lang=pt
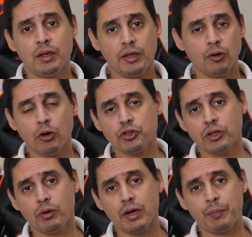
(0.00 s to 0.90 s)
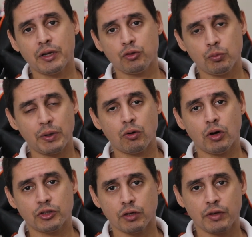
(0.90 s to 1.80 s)
E hoje não é apenas um
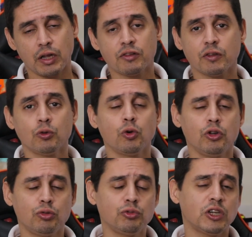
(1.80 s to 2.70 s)
pacote, na verdade são dois.